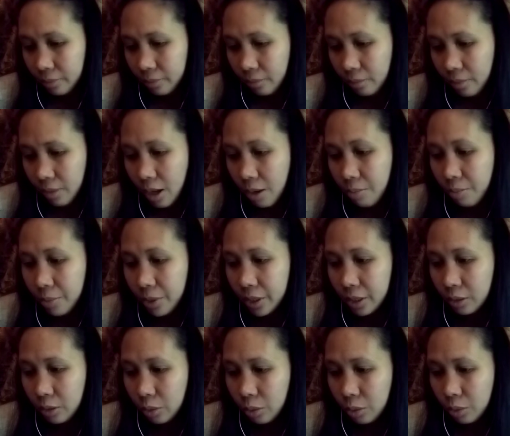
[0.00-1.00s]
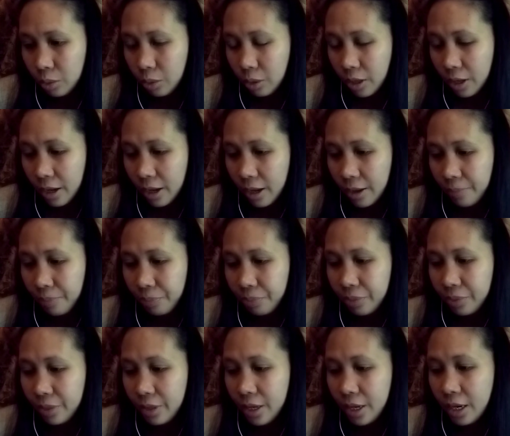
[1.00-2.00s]
Number 2,
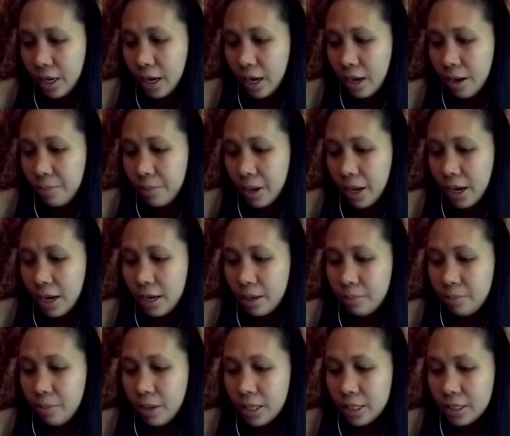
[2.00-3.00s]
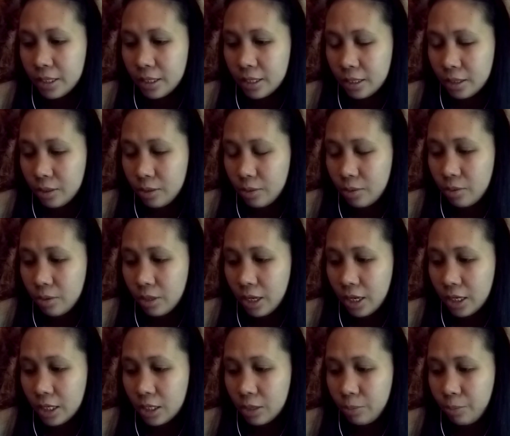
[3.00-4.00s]
hindi ka makalabas kung
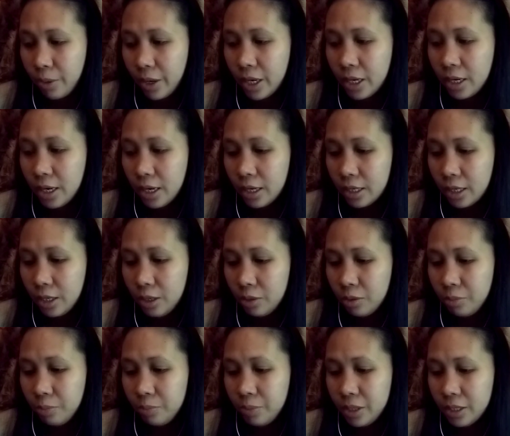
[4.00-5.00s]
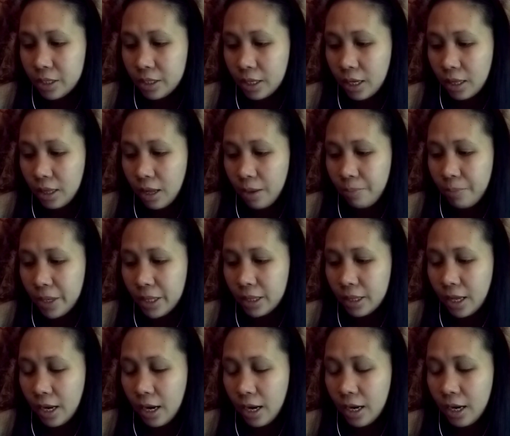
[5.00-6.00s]
expired ang iyong visa. Dapat
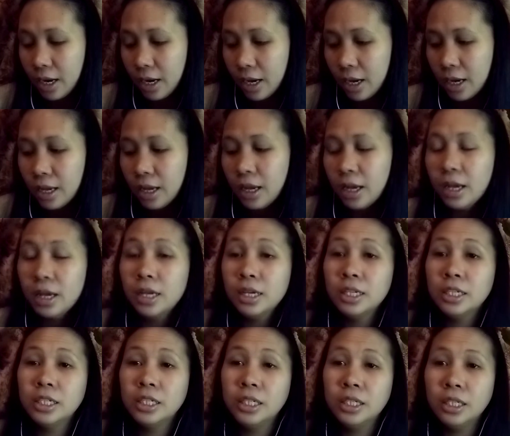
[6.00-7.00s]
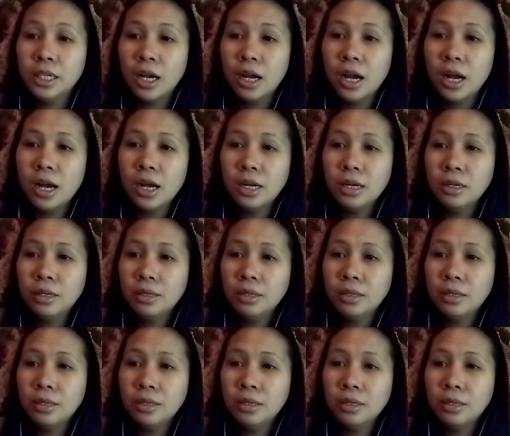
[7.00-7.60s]
talaga siyang